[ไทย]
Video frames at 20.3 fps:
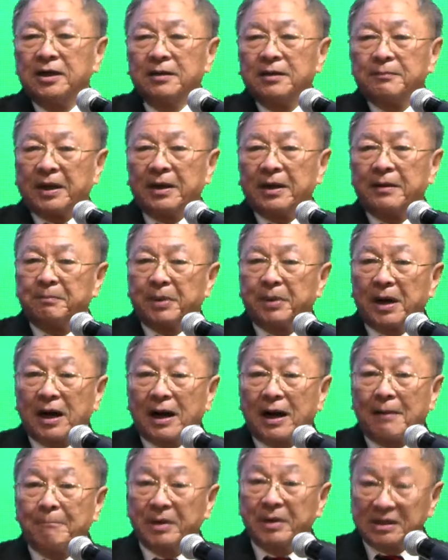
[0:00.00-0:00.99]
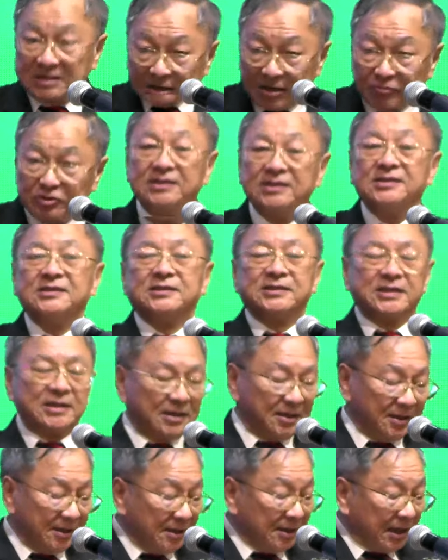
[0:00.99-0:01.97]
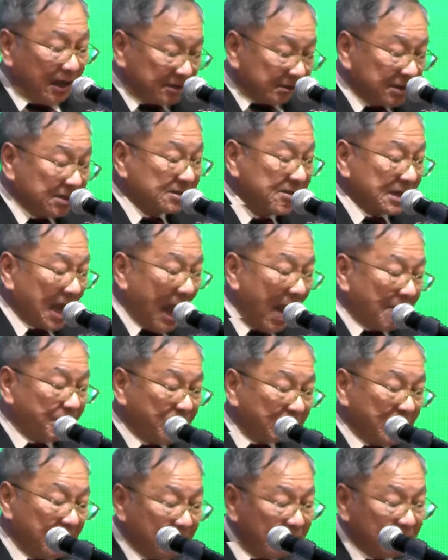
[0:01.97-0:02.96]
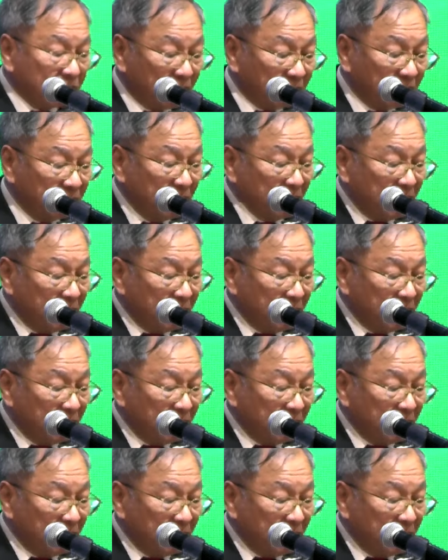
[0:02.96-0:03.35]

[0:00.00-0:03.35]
เป็นพระคำพระเจ้าจริง ๆ อันที่สามที่เราต้อง